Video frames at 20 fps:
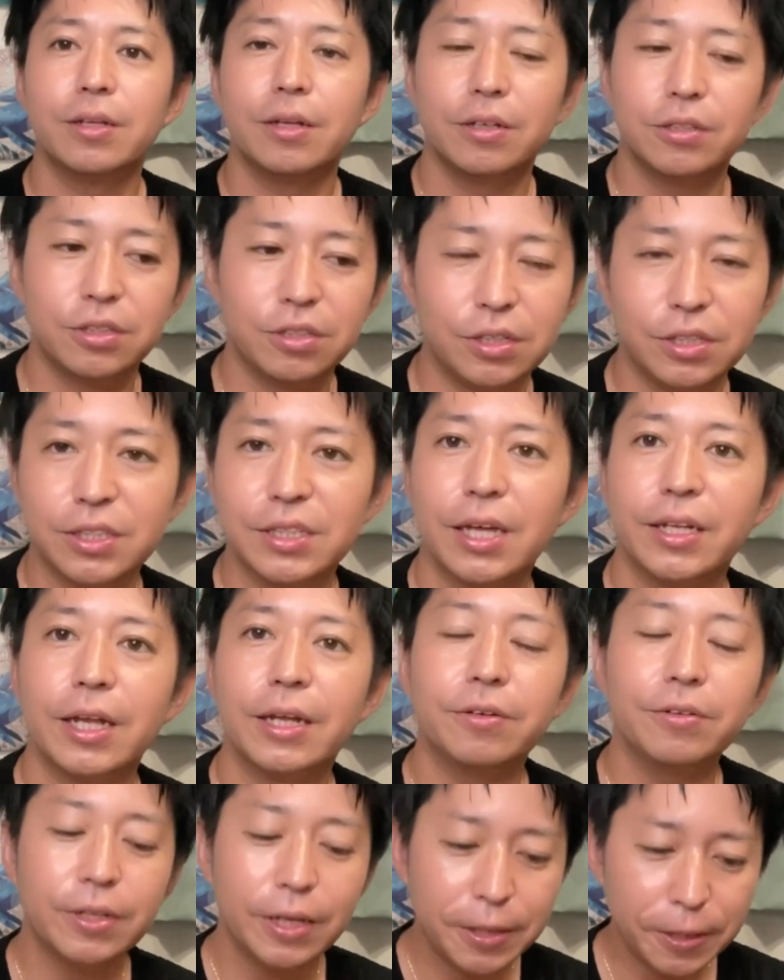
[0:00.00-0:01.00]
ツインスタン
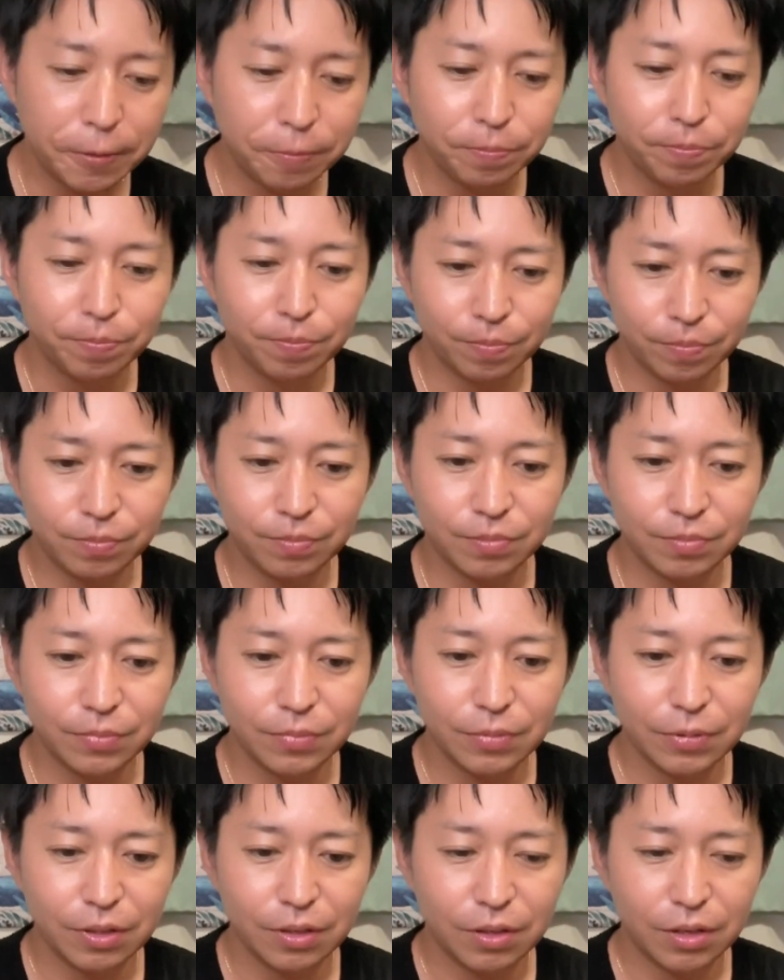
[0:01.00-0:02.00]
なので、うん
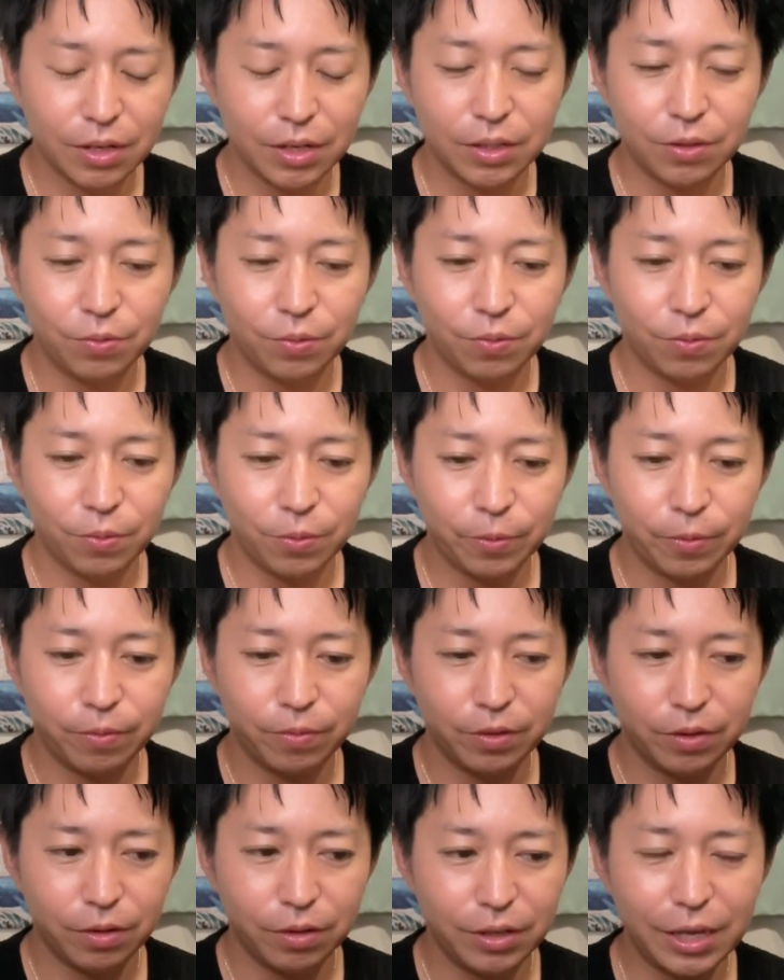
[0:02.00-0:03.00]
あ
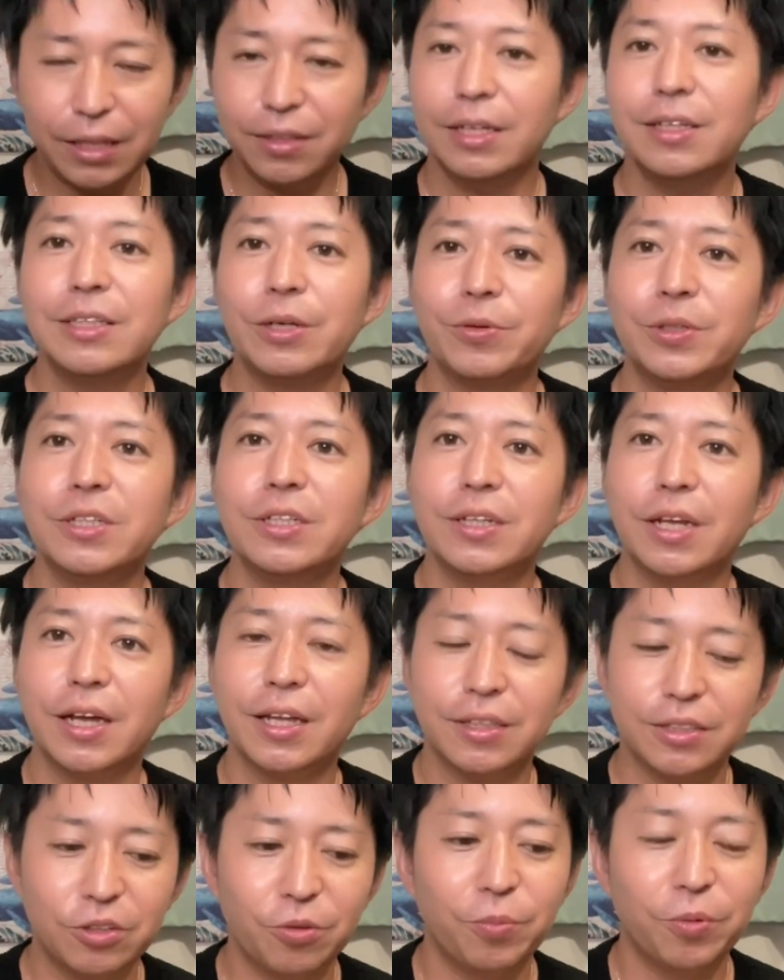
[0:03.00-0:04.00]
のー、やっていってほしい
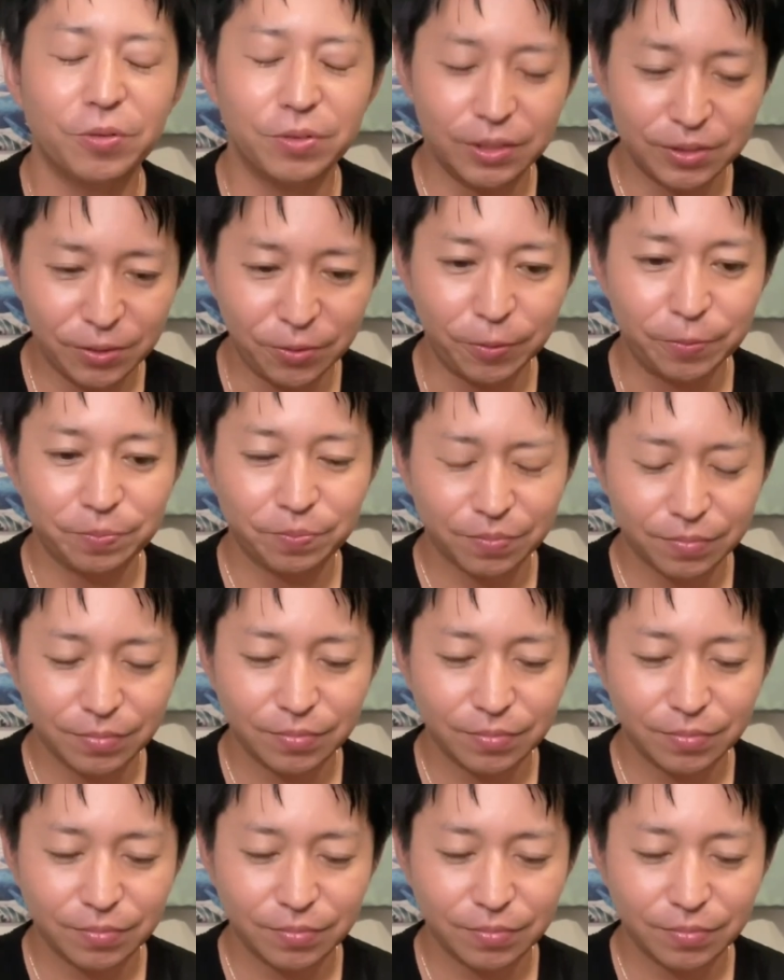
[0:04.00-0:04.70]
なって思うんですよ。